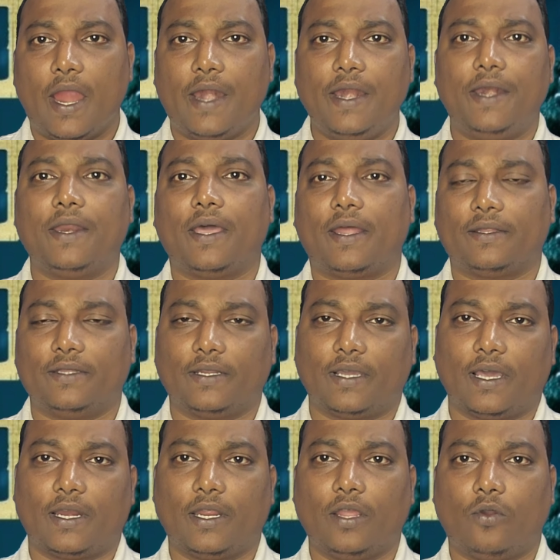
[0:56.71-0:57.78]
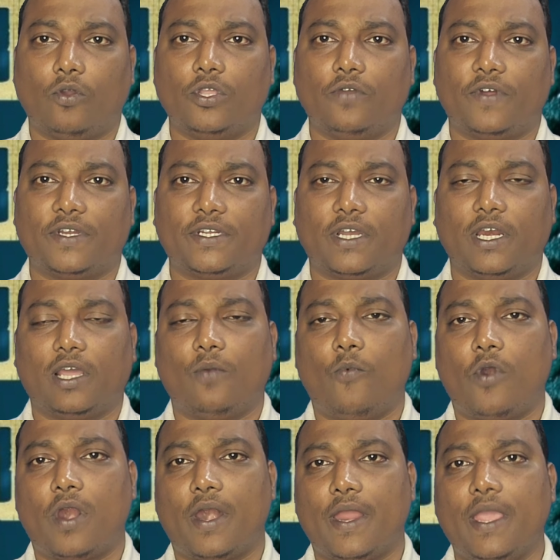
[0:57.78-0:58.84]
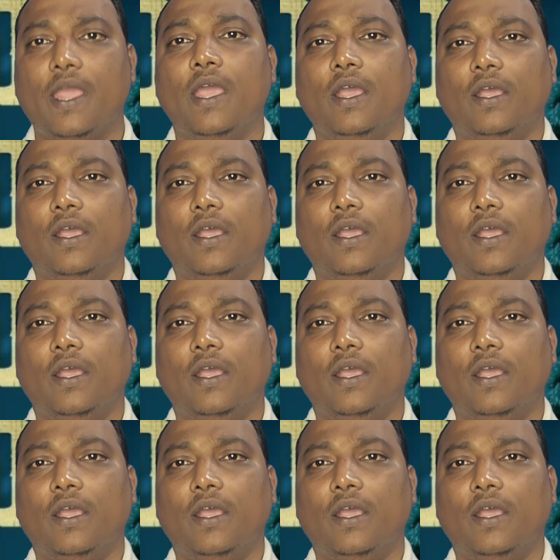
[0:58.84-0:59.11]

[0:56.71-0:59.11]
எடிட்டரா இருந்திருக்காரு கொஞ்சம் வருஷங்களுக்கு முன்னாடி